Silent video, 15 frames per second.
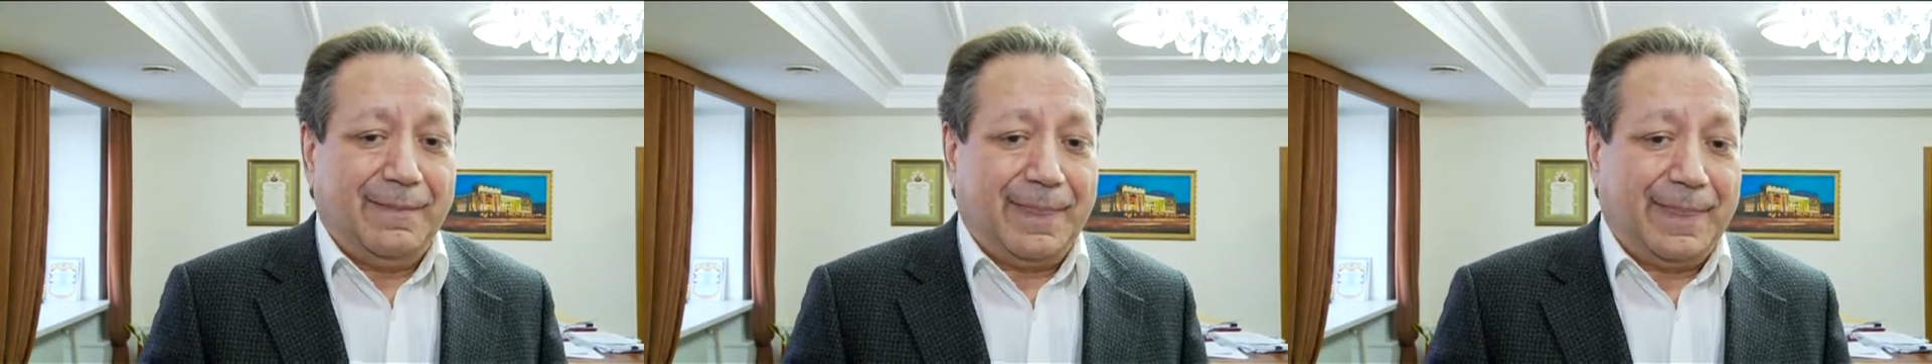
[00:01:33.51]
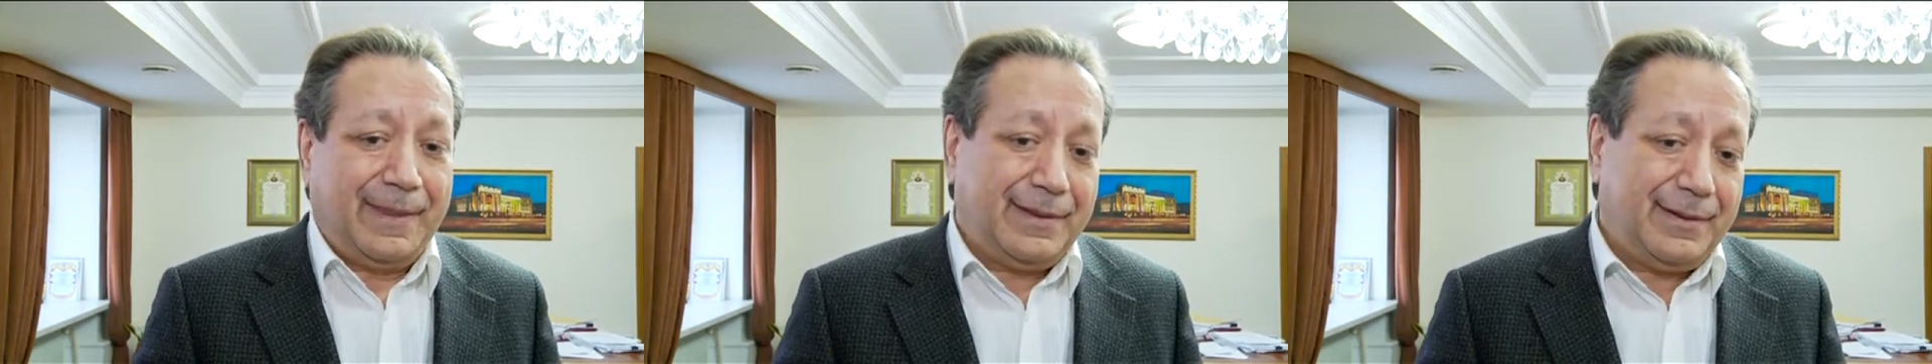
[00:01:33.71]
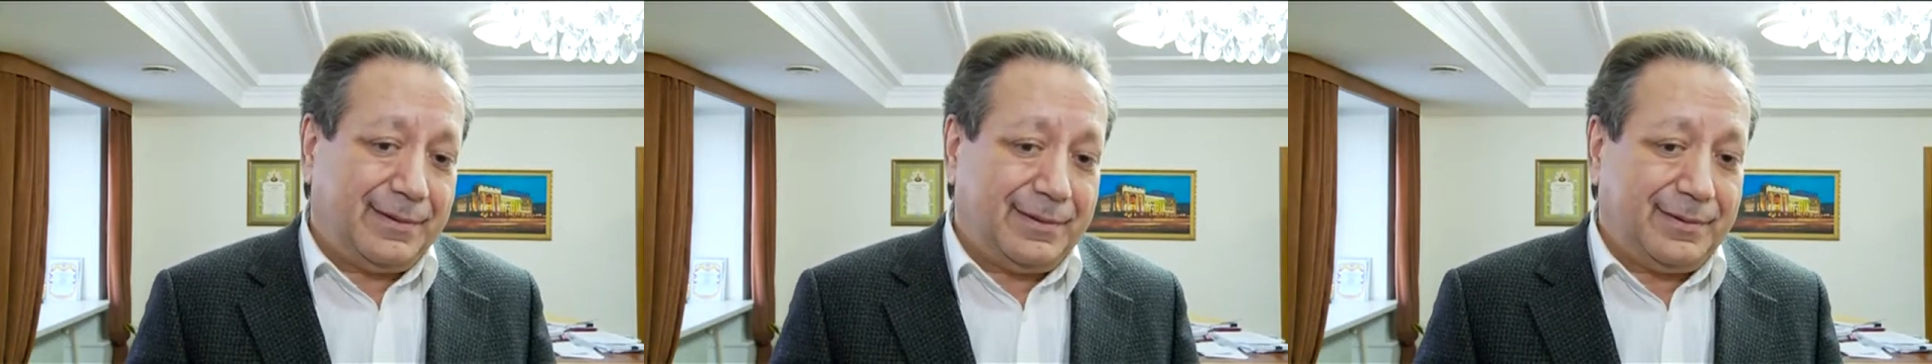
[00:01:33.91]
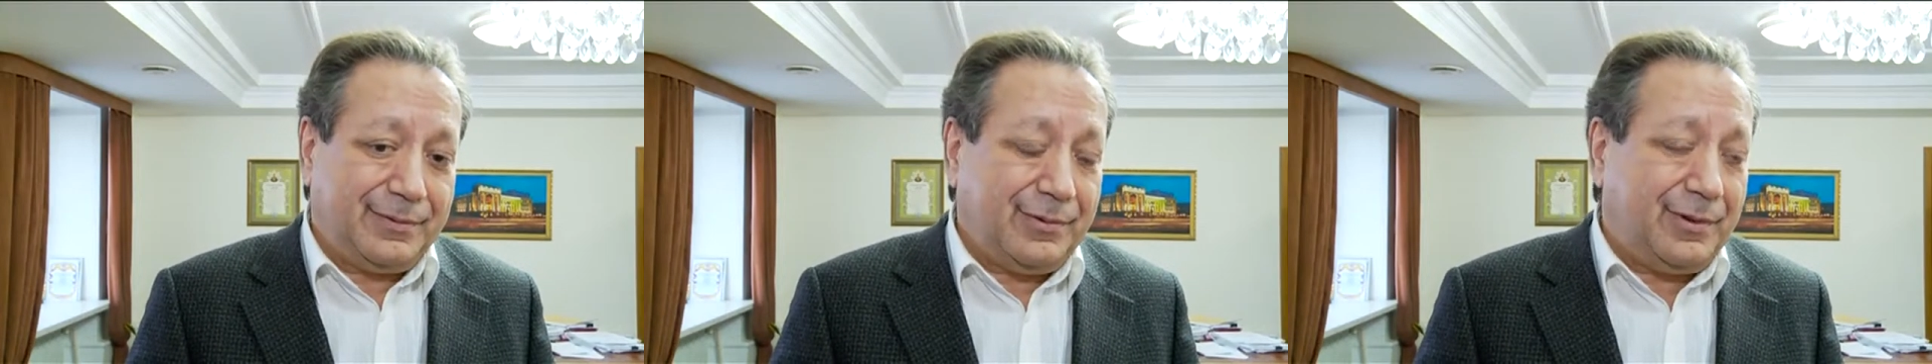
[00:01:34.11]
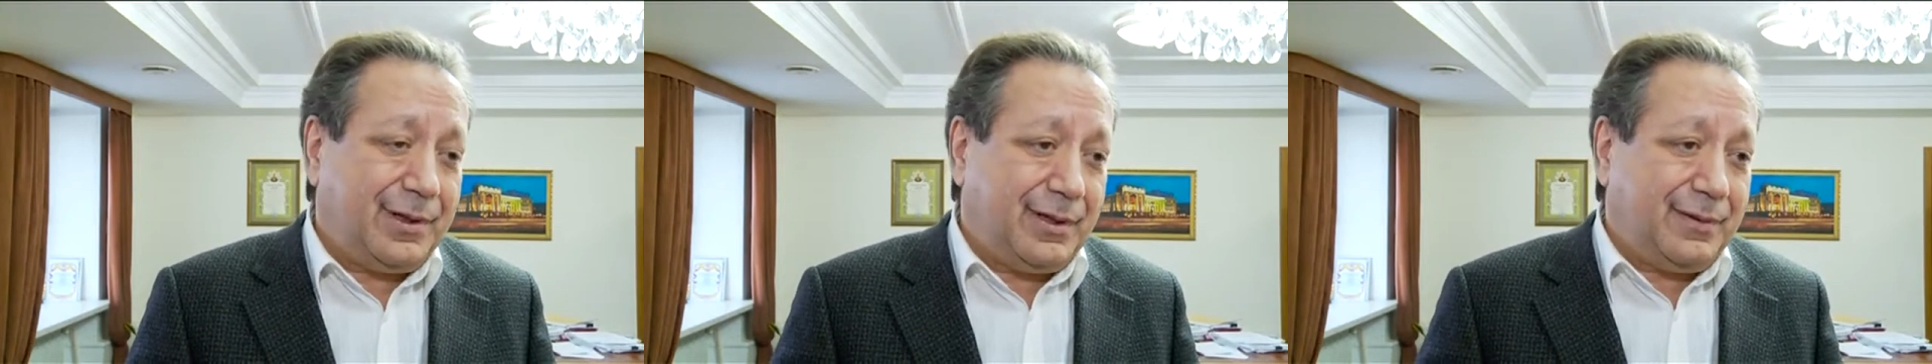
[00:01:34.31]

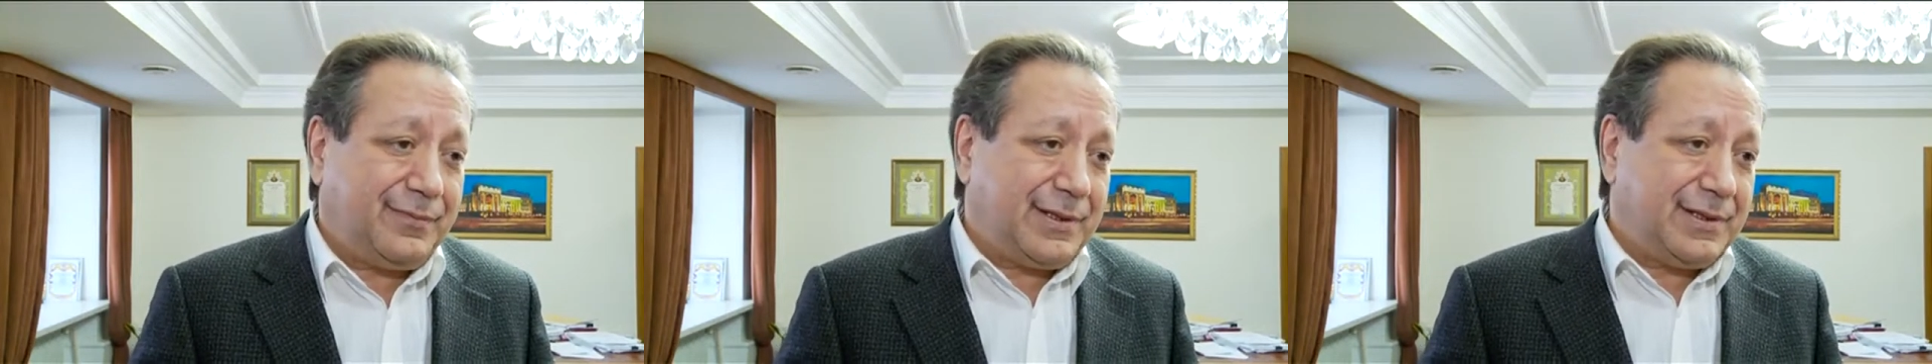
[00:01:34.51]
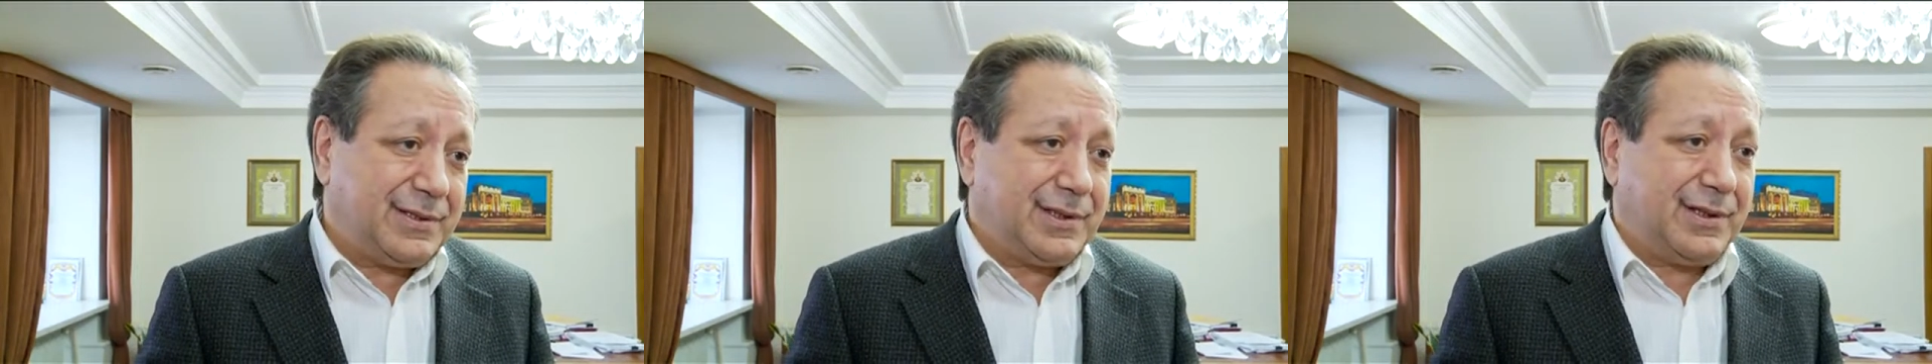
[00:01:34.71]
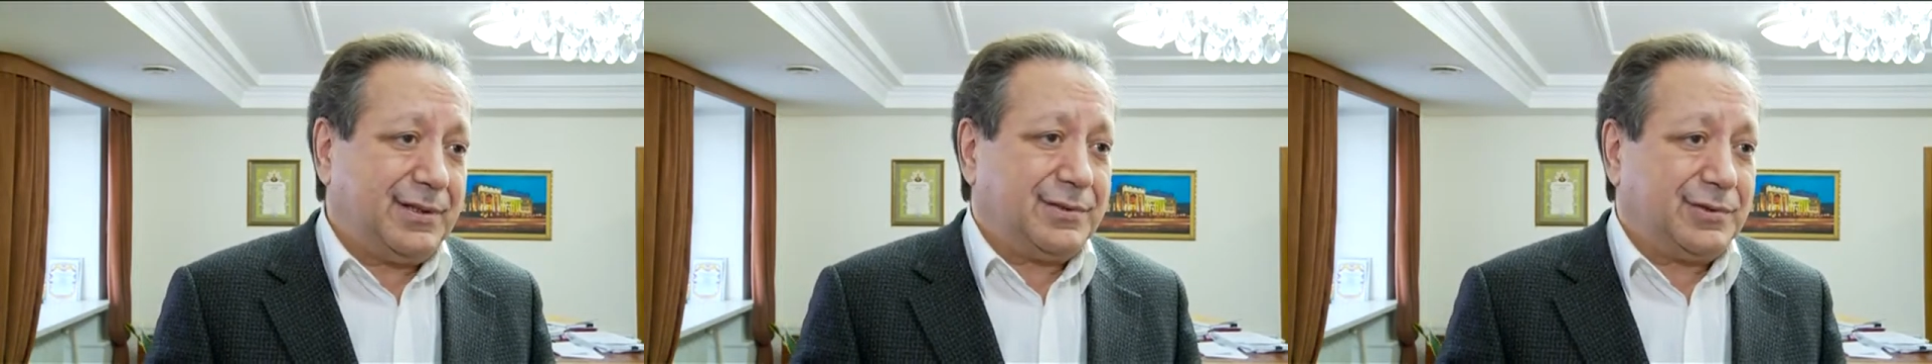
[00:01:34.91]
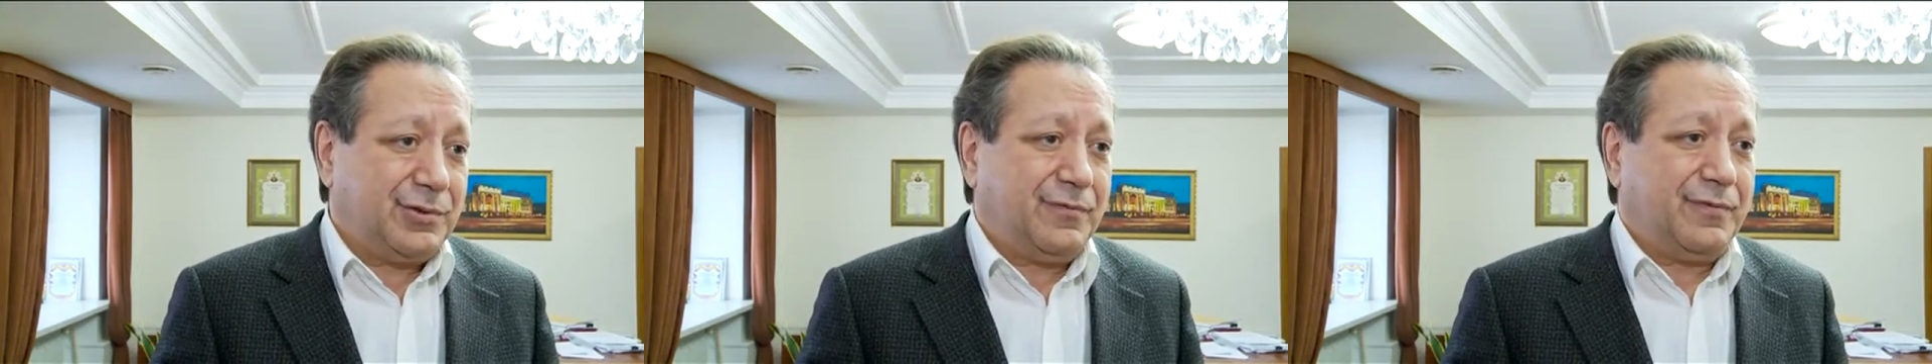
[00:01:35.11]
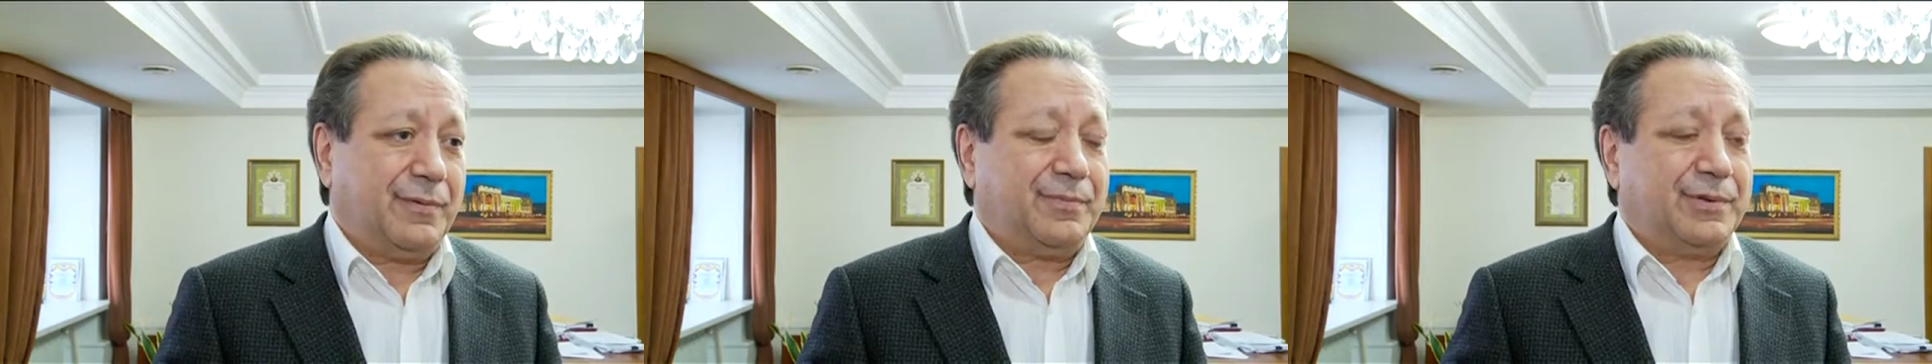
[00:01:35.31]
Ну, а в конце
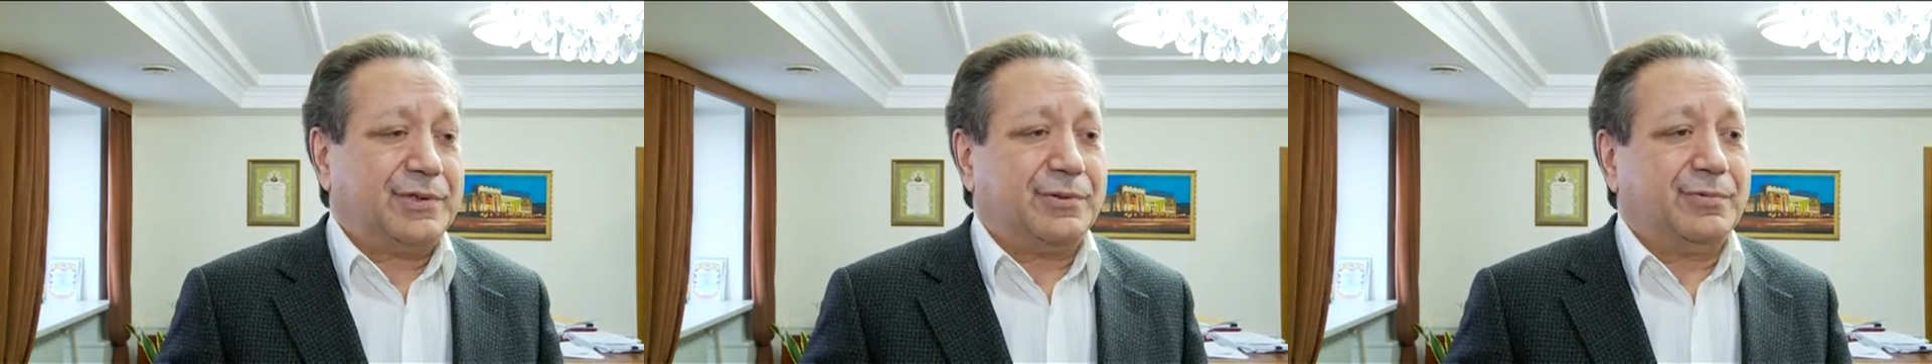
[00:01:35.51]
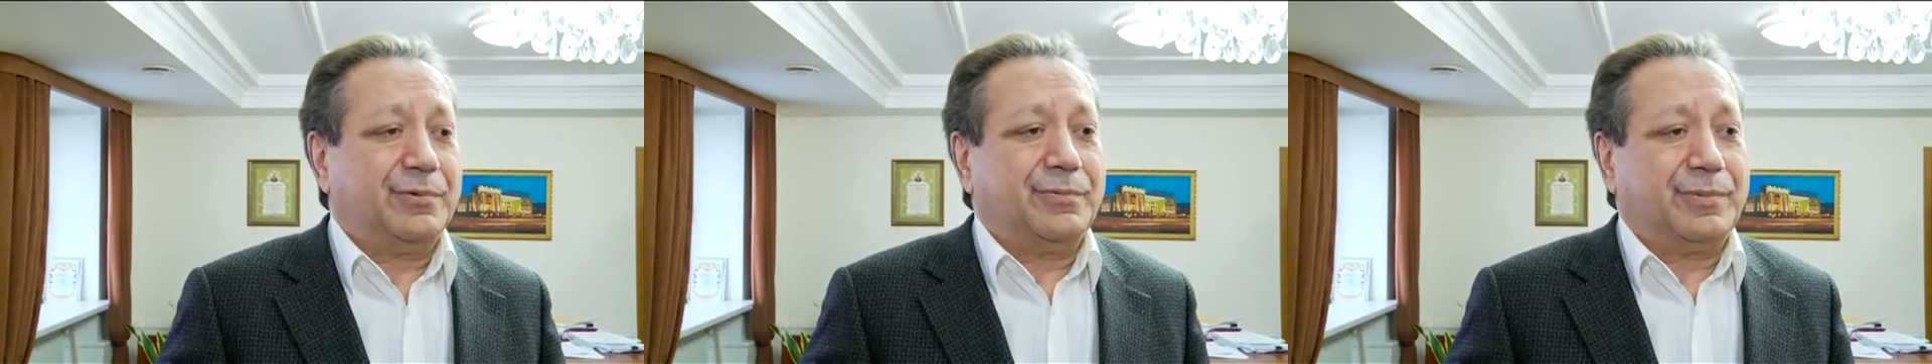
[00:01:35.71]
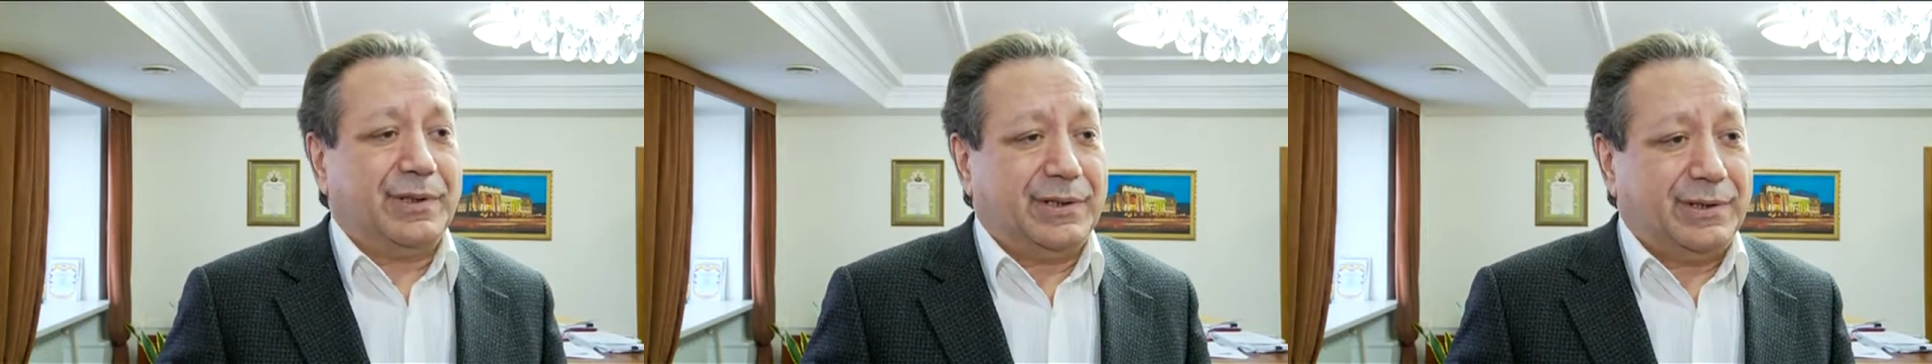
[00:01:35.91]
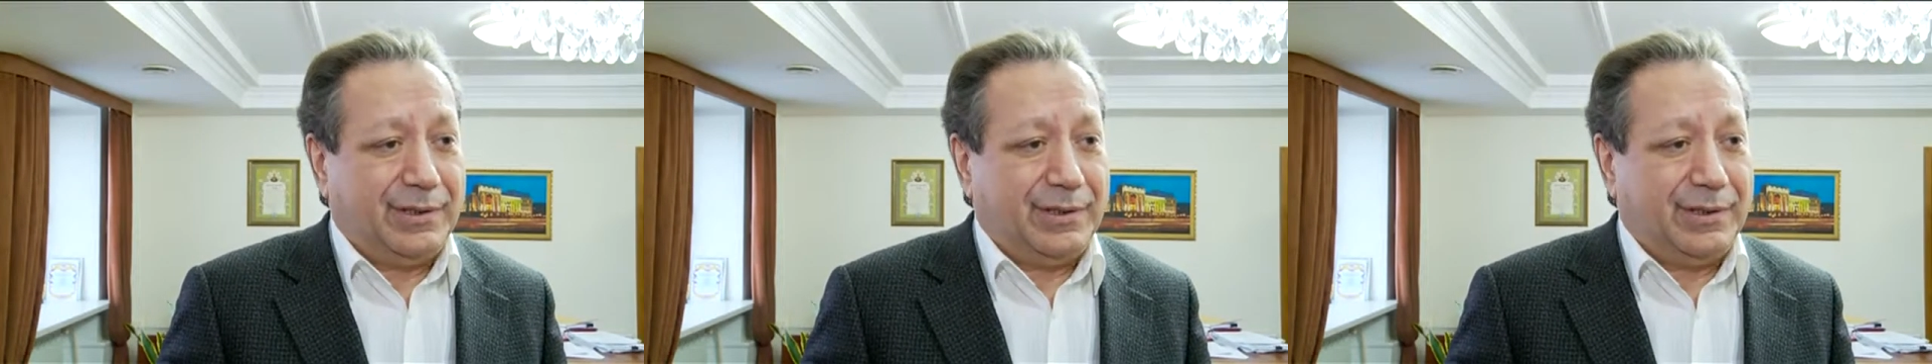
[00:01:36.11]
концов, а почему бы и